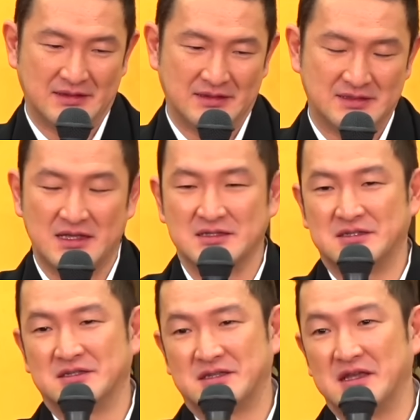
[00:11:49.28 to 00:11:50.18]

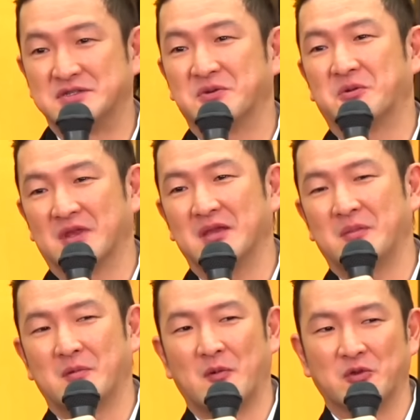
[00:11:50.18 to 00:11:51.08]
成長をね
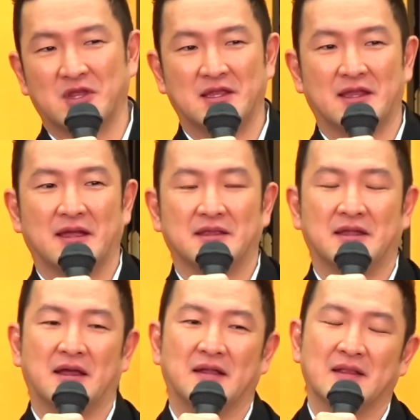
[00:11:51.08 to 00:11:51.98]
見守っていただけた
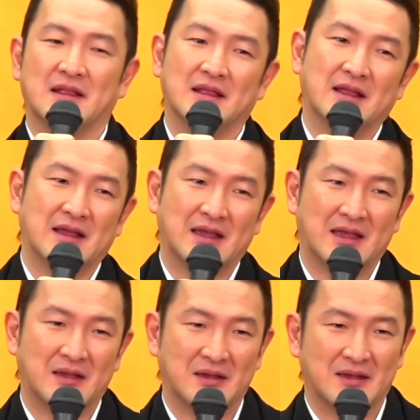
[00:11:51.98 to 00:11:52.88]
ら、
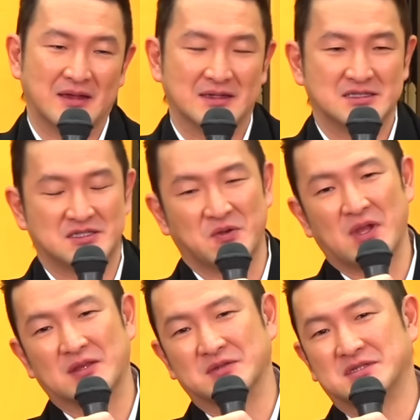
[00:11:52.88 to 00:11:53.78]
えー、父
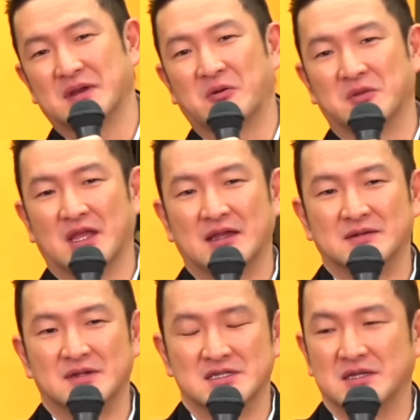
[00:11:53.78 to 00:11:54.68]
親としてはこんな
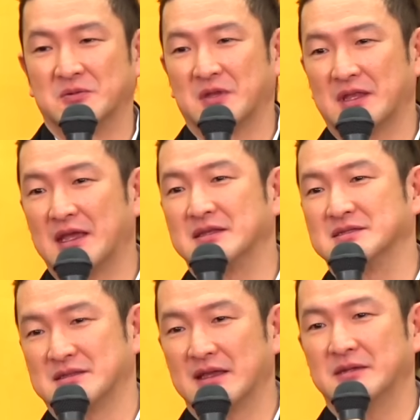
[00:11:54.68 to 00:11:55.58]
嬉しいことはないで
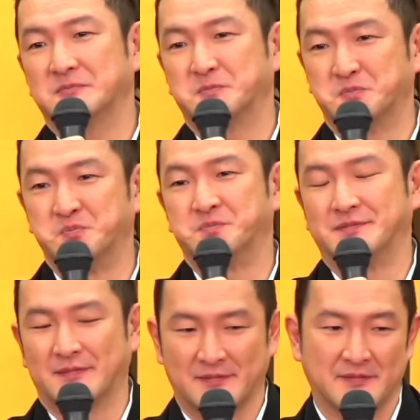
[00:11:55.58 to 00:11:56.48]
すね、うん、
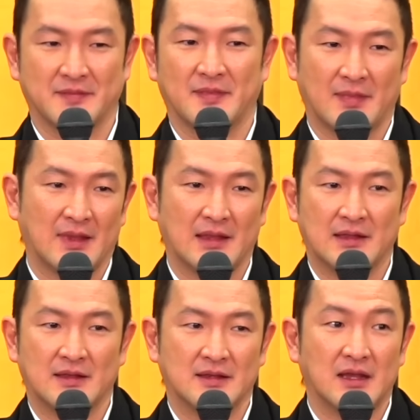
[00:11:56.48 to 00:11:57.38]

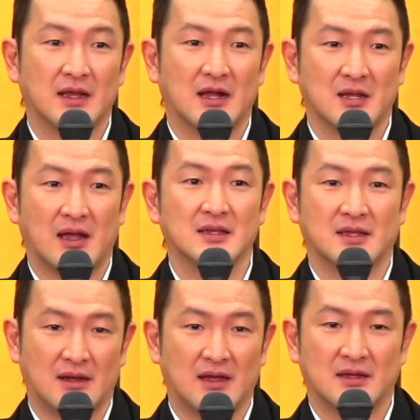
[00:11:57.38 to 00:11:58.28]
何かあっ
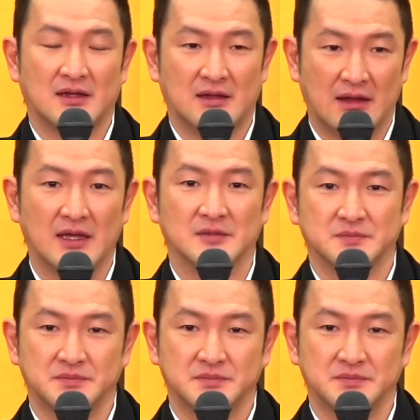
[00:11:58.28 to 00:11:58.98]
たらはい